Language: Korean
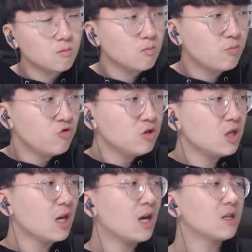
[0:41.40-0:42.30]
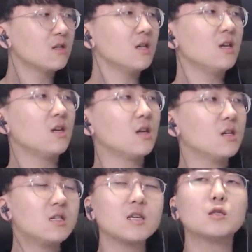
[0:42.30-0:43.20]
문제아들이
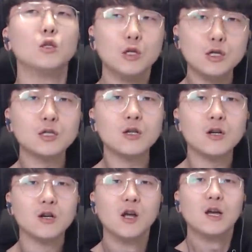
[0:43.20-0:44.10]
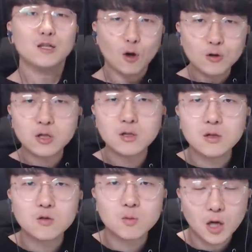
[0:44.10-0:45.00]
이제 슬슬
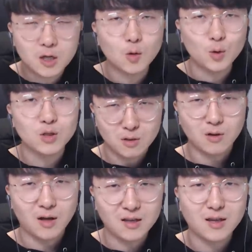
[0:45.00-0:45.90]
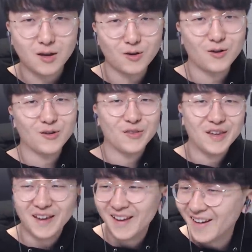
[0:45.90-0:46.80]
정신들을 좀 차리고 있는 것 같아요
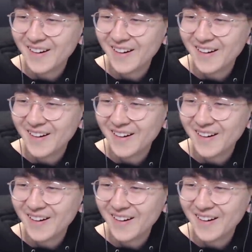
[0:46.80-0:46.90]
네